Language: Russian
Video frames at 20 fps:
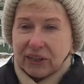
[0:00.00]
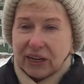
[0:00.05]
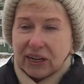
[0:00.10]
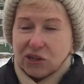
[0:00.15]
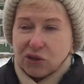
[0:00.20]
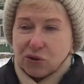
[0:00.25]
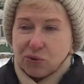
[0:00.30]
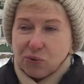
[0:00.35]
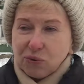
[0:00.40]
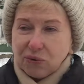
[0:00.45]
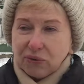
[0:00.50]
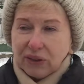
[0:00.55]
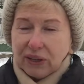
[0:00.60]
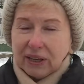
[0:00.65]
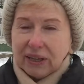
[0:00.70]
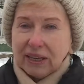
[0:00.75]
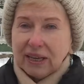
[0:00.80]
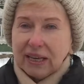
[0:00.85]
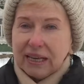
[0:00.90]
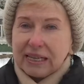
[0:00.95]

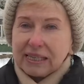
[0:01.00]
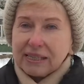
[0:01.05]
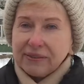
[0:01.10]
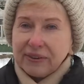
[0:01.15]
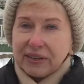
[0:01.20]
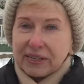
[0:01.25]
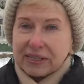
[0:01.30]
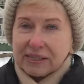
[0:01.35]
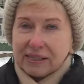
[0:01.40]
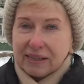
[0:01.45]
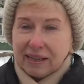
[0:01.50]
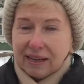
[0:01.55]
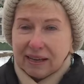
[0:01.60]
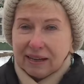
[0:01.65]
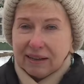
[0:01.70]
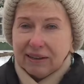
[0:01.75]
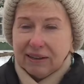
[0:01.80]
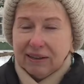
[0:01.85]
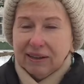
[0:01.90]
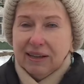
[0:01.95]
Трошкове известная.